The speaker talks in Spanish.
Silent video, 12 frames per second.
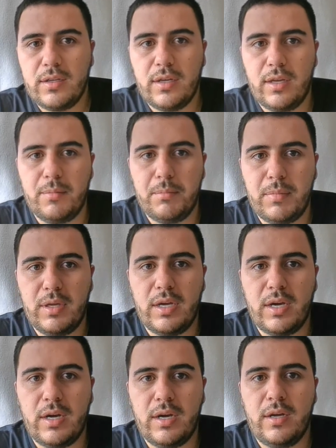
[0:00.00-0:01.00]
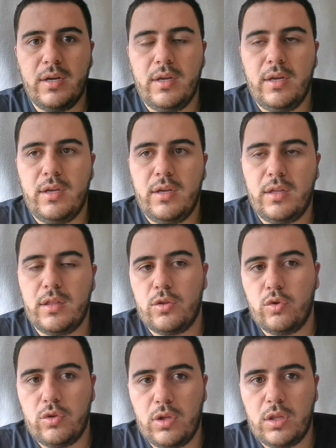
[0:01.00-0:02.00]
envía
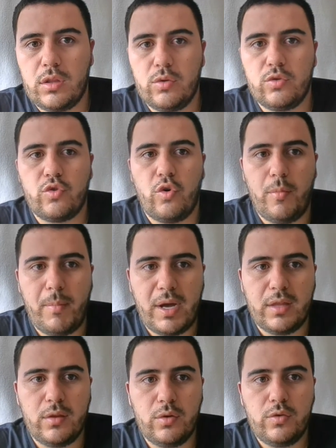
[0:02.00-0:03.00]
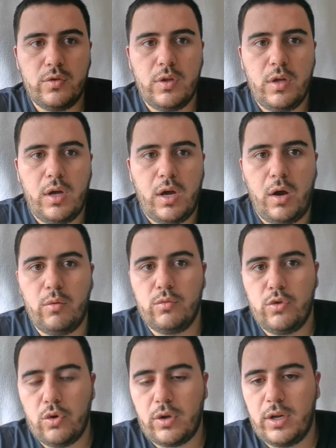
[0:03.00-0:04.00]
estos, estos comandos a un
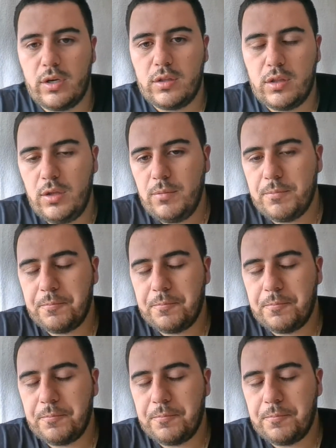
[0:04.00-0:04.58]
Docker, ¿sí?